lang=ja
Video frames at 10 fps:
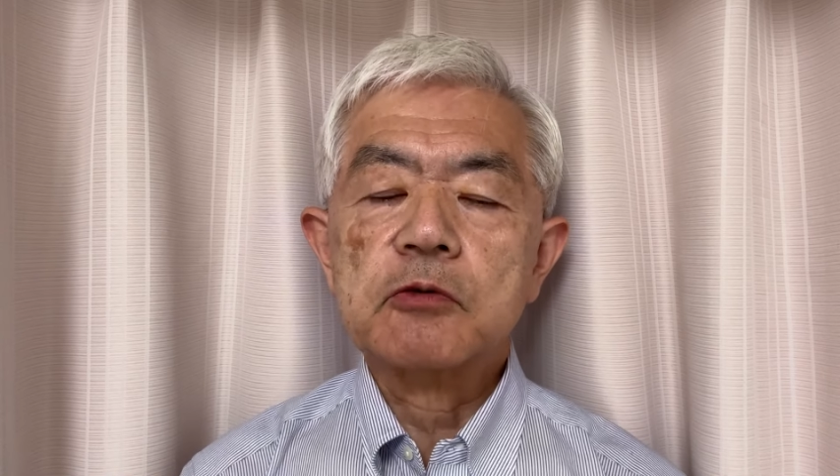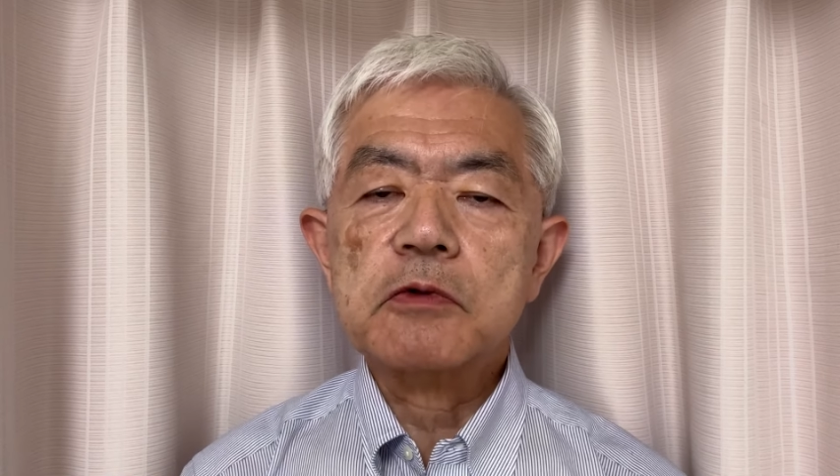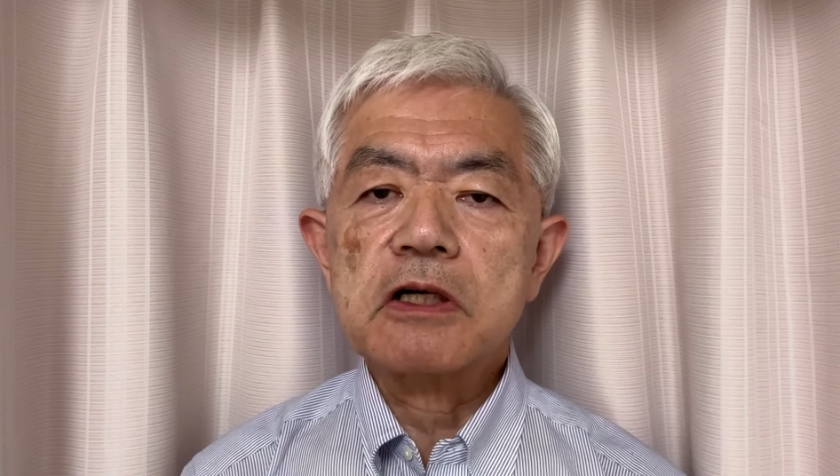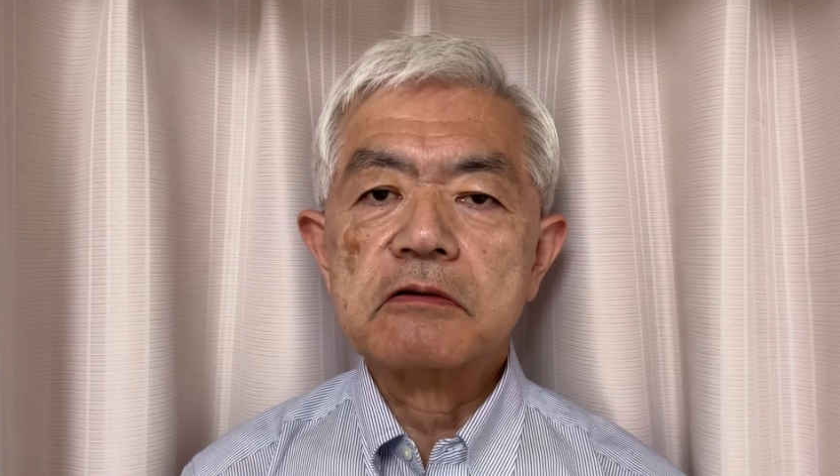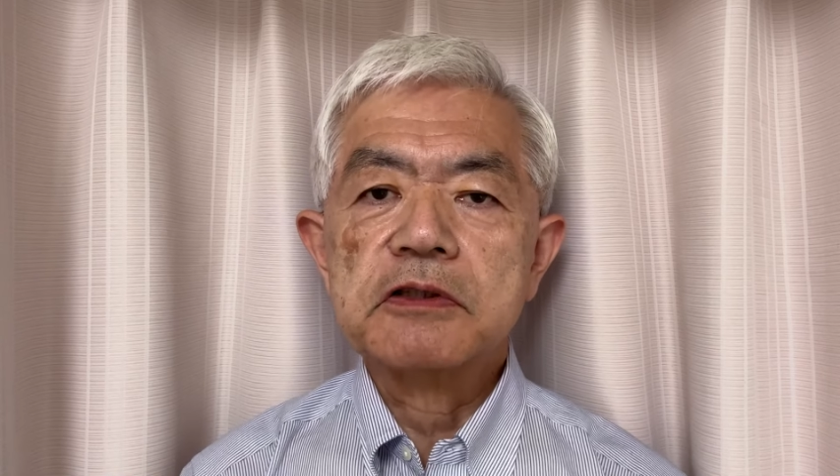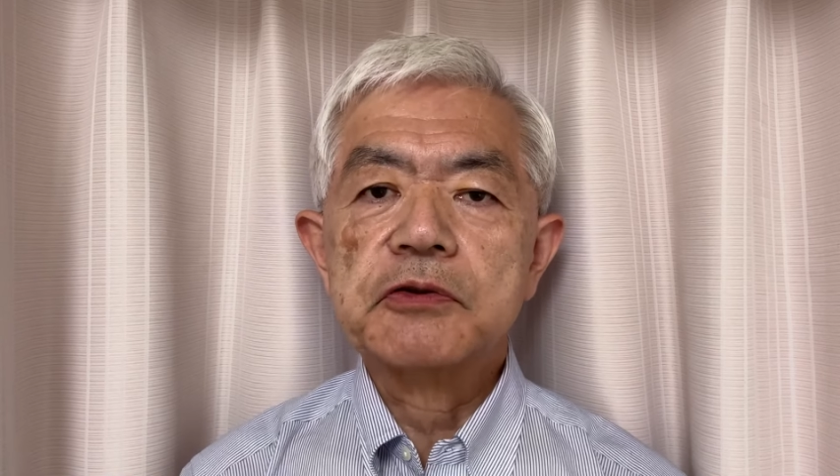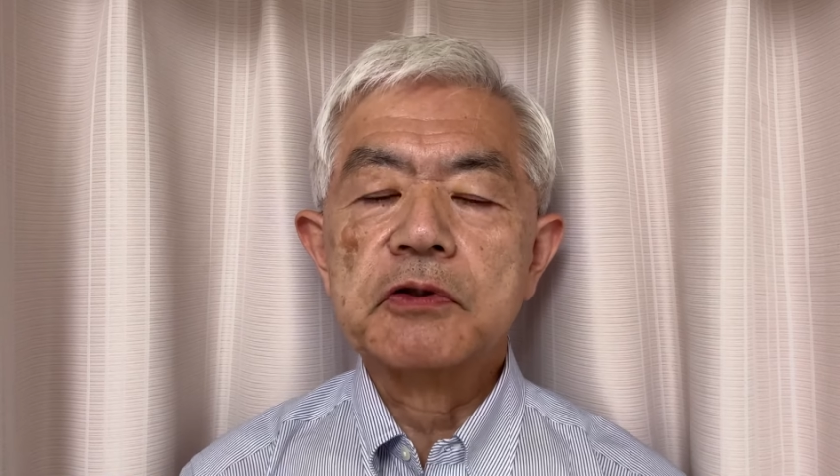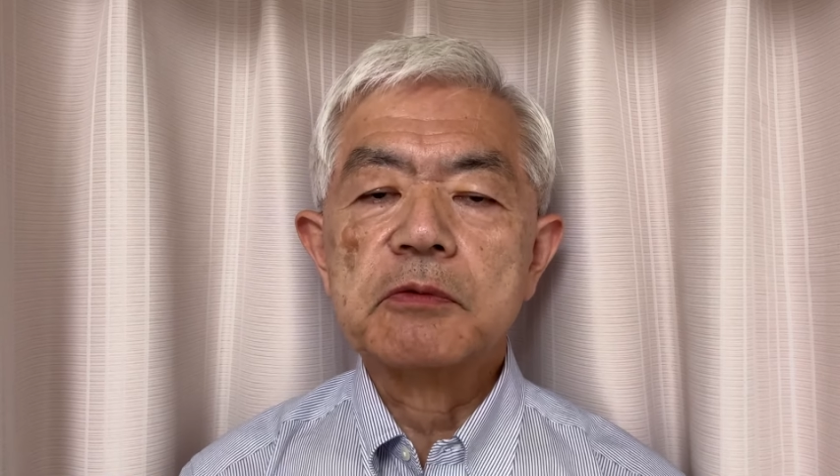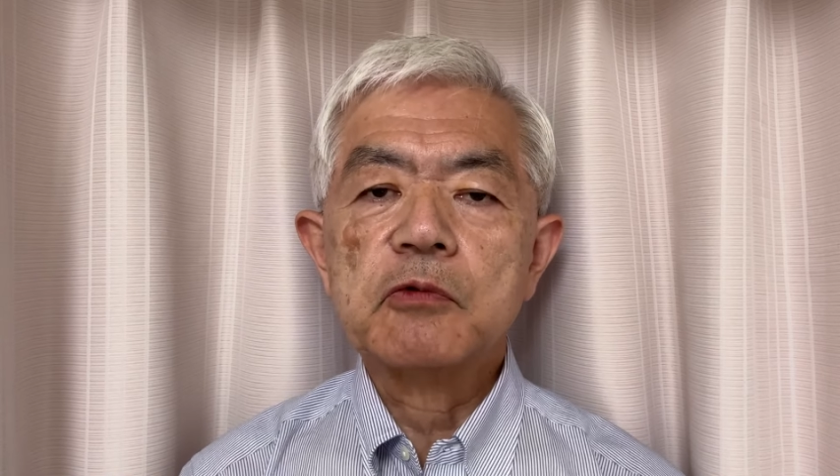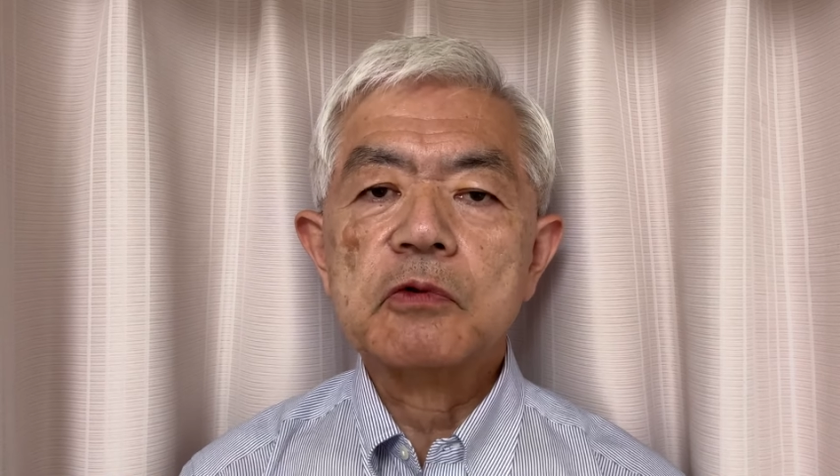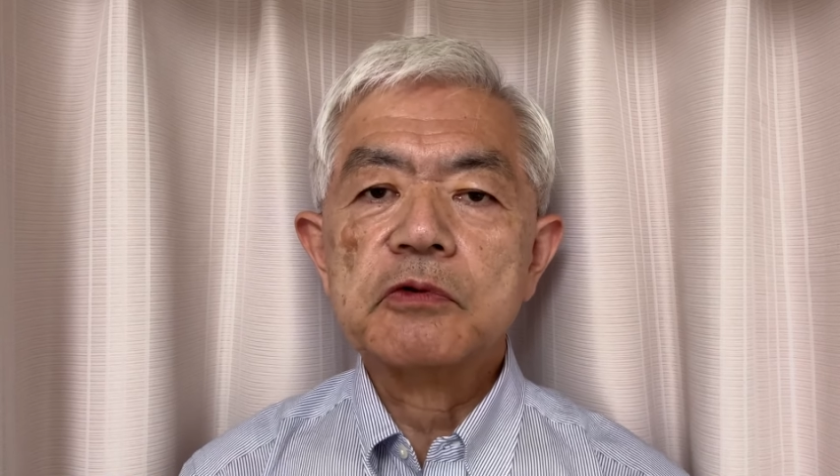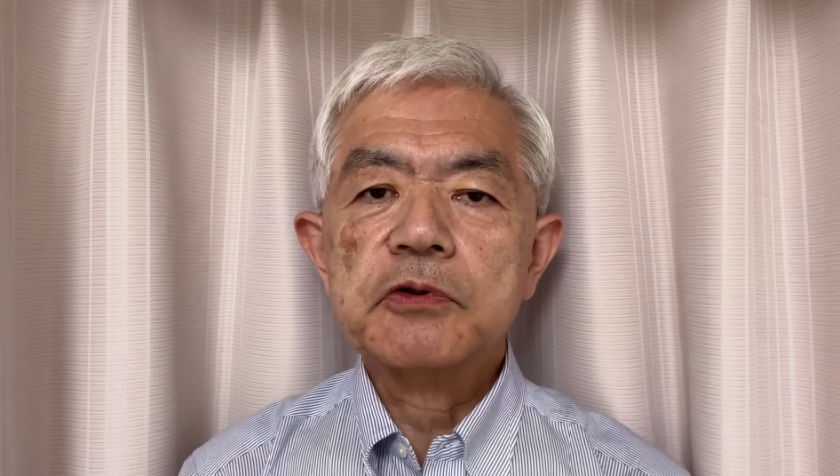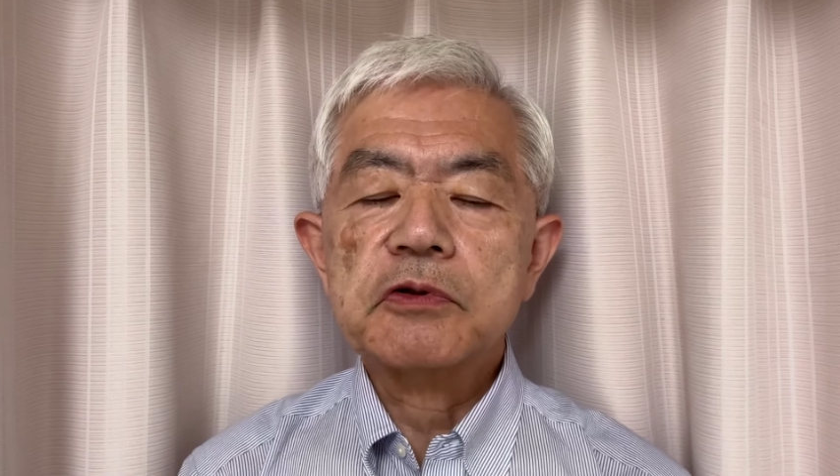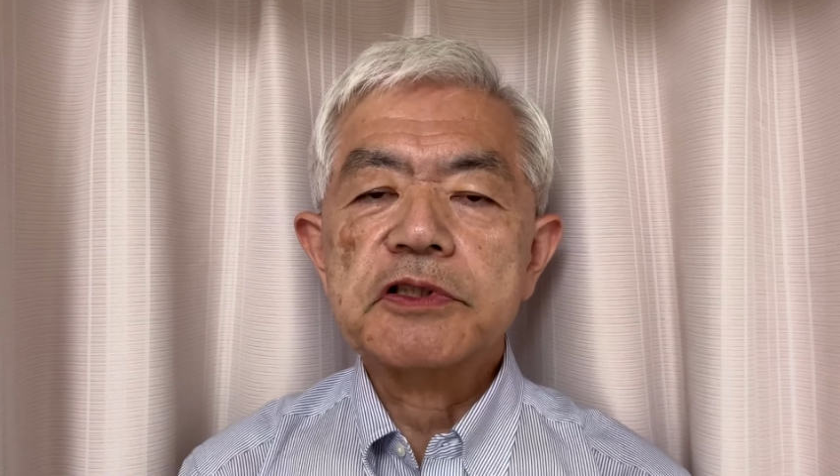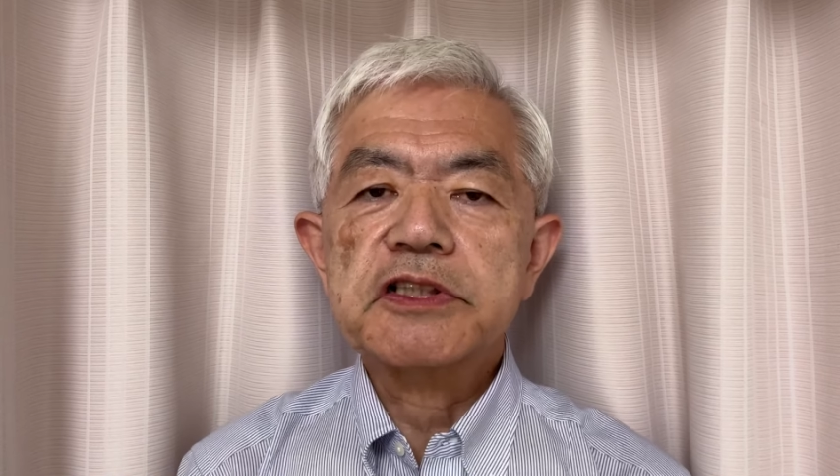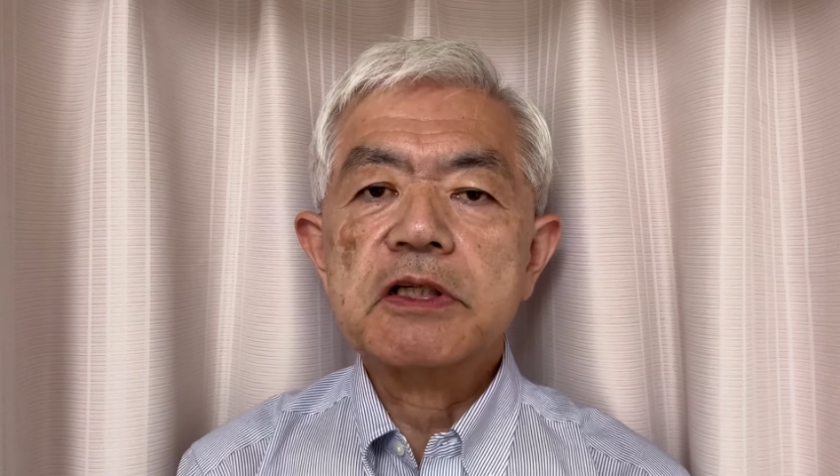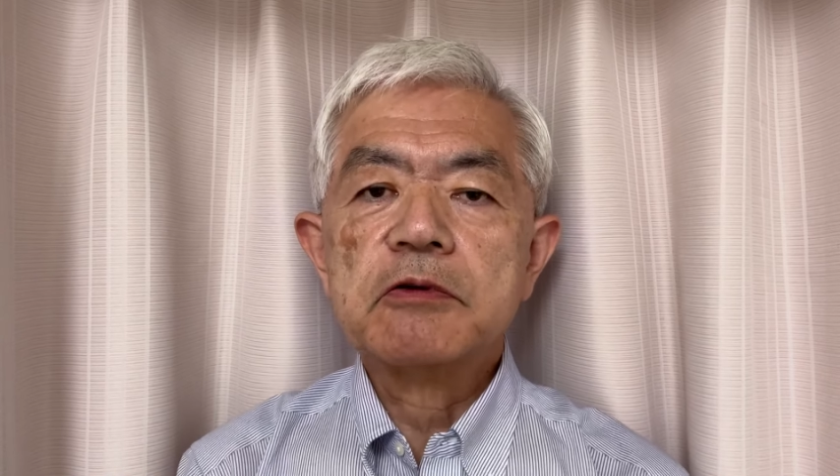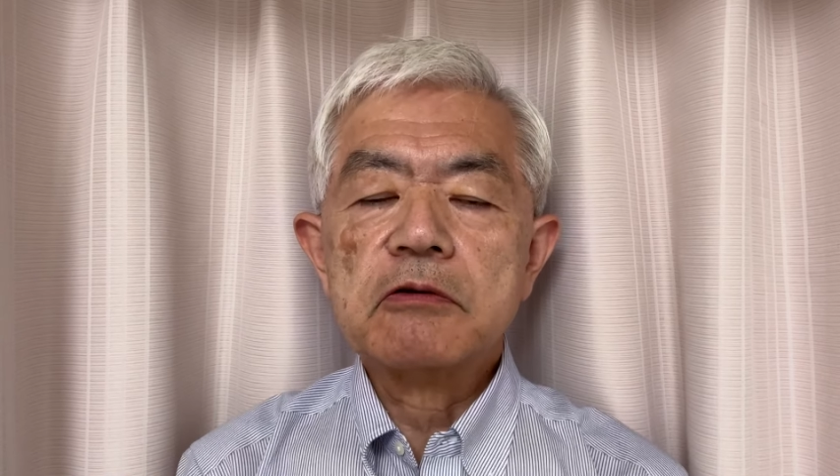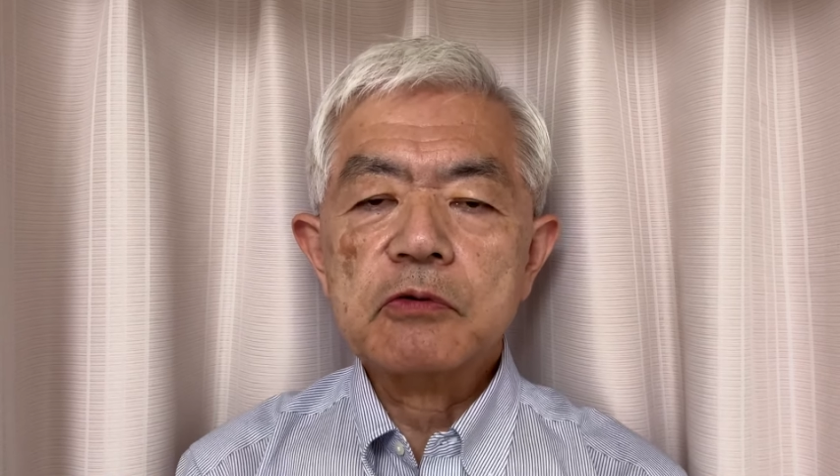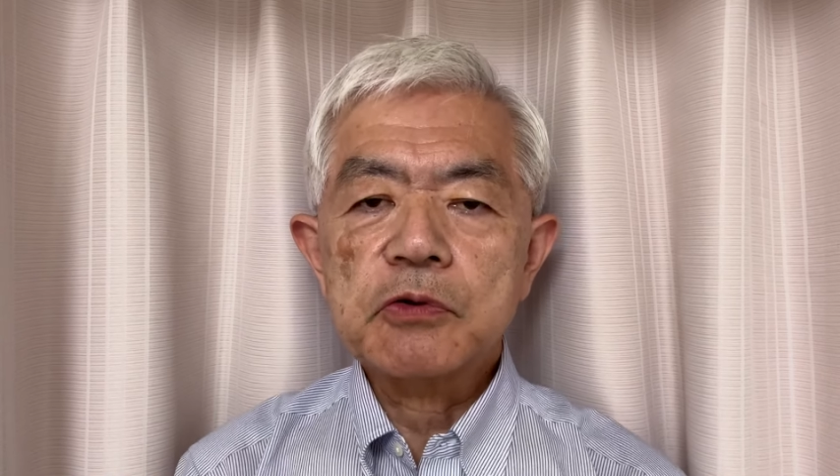ともかく一人でも多くの人に知って
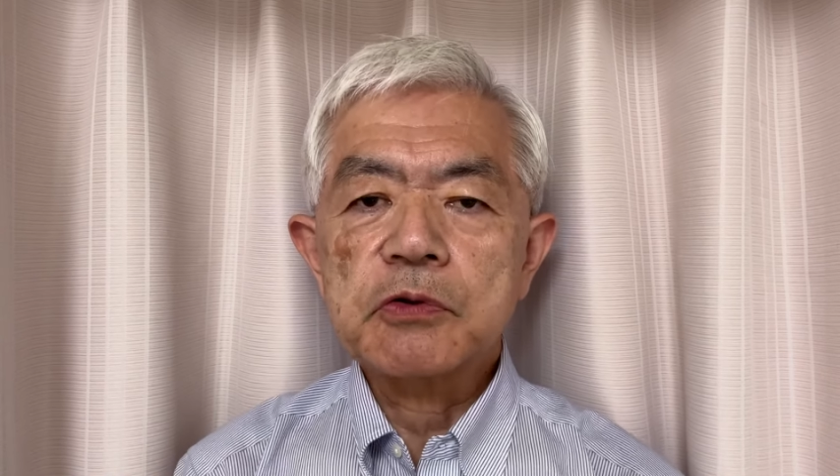もらうと